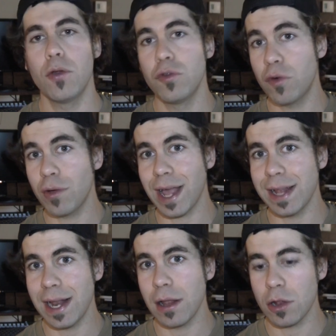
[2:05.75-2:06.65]
nouveau
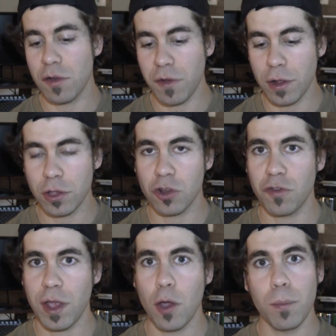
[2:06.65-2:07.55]
canal anglophone que je
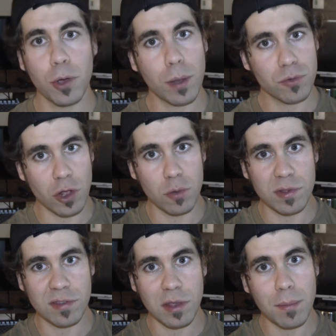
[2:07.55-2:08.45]
fais, un peu comme
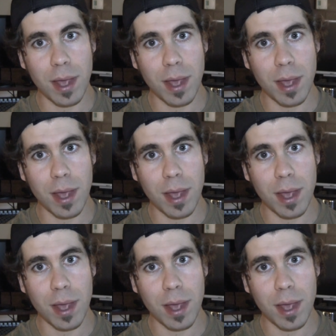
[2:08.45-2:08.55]
celui-ci,